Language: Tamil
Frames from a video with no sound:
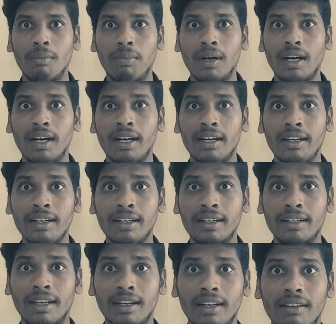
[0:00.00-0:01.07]
அப்பா
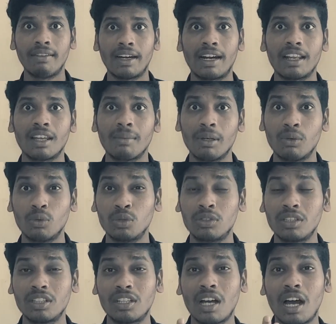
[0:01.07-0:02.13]
நல்ல வேலை தம்பி
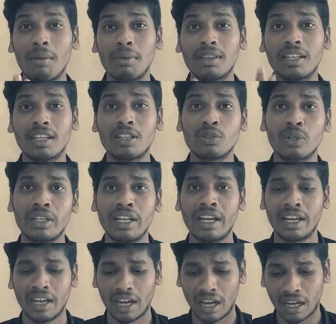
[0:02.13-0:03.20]
உசுருக்கு ஆபத்துல
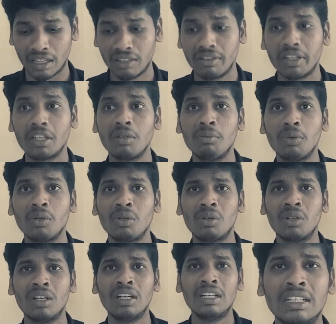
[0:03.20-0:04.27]
சொன்னியே அது வரைக்கும்
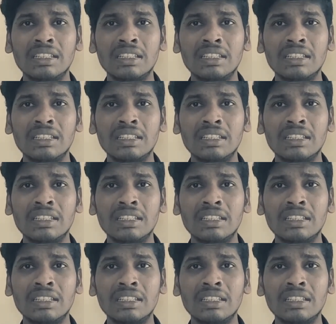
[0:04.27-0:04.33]
போதும்